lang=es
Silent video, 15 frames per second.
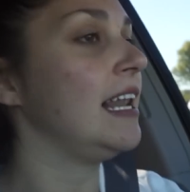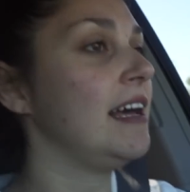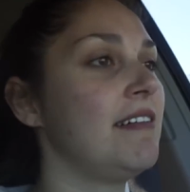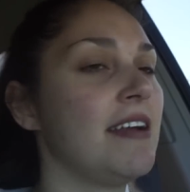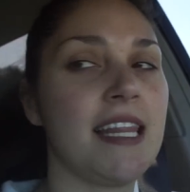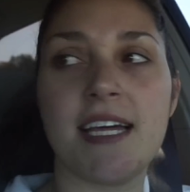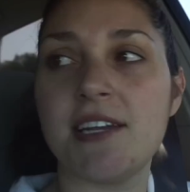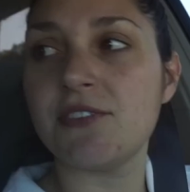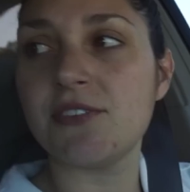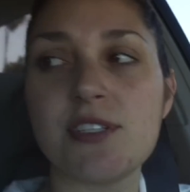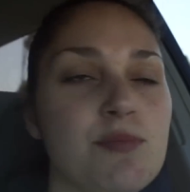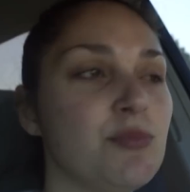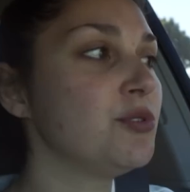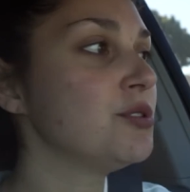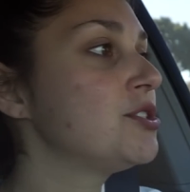Que la verdad no
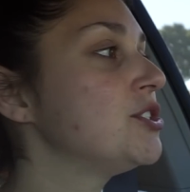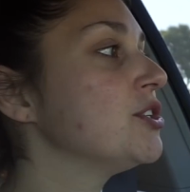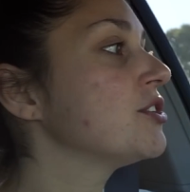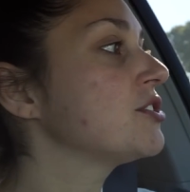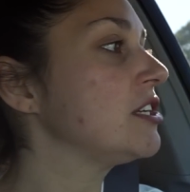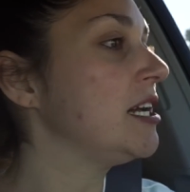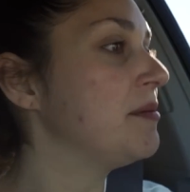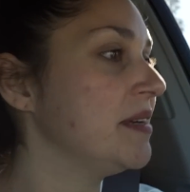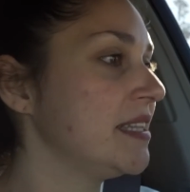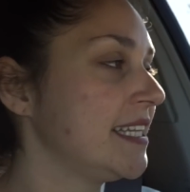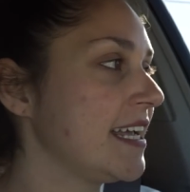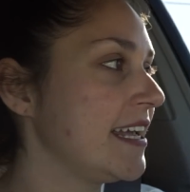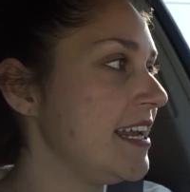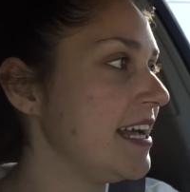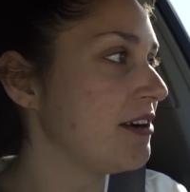es mucho,
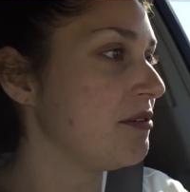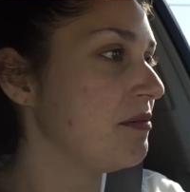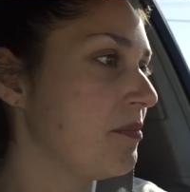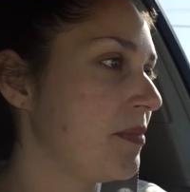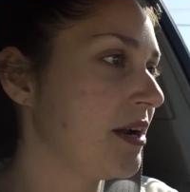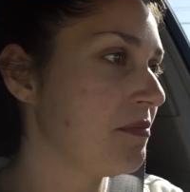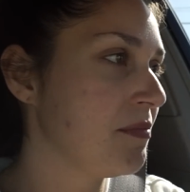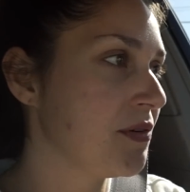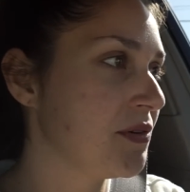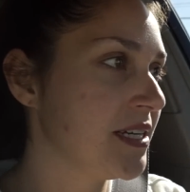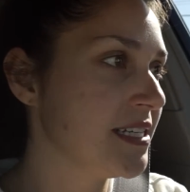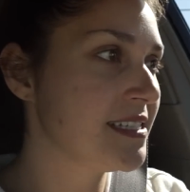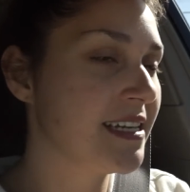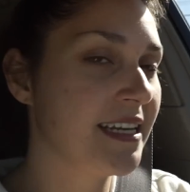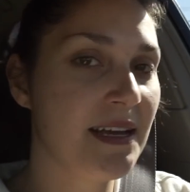solamente quería comprarme
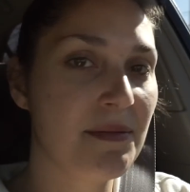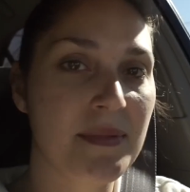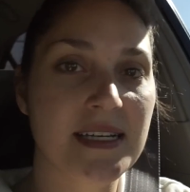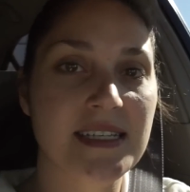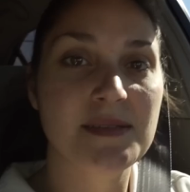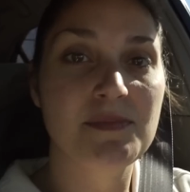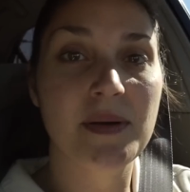unas cremas